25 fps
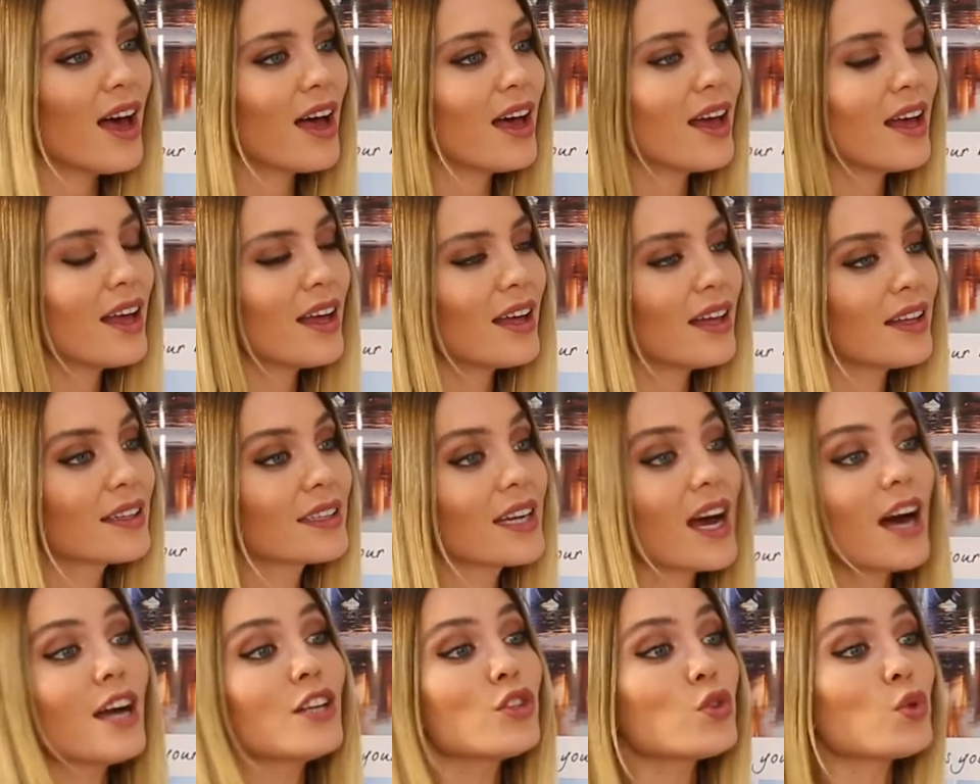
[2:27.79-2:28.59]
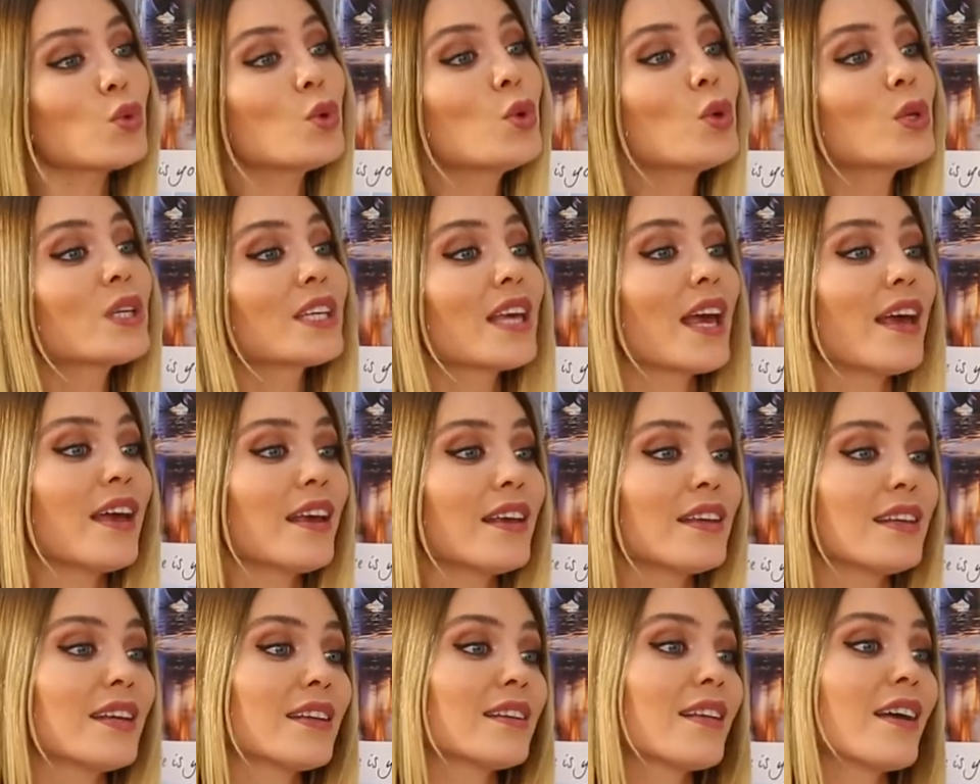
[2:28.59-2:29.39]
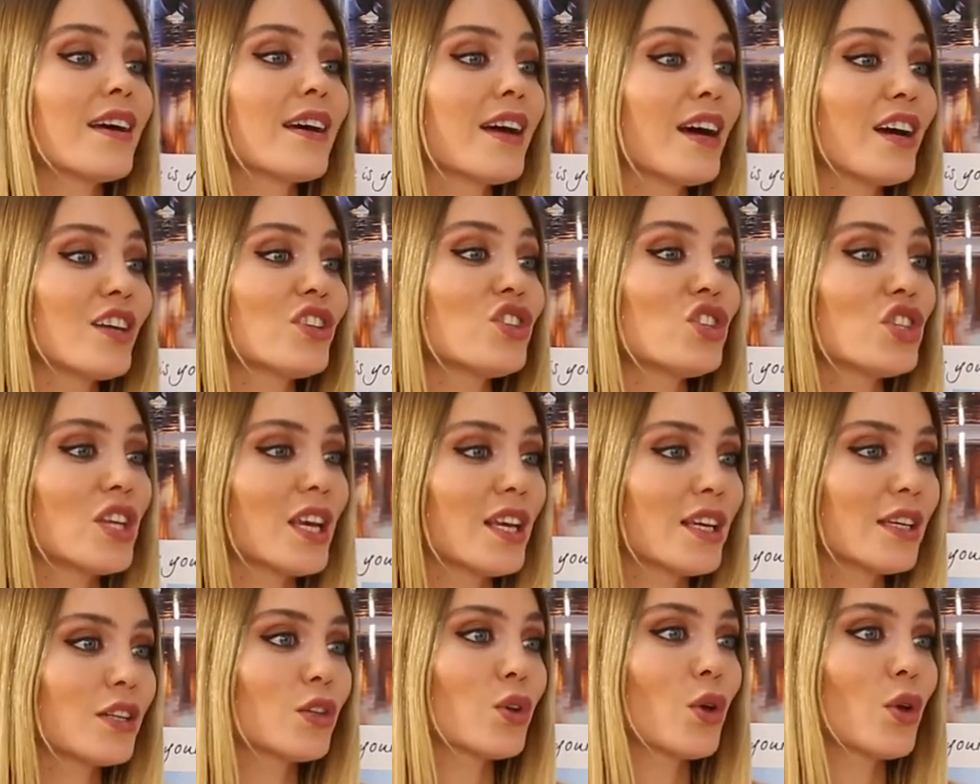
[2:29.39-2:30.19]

Ee, kaç ülke ya da kaç şehir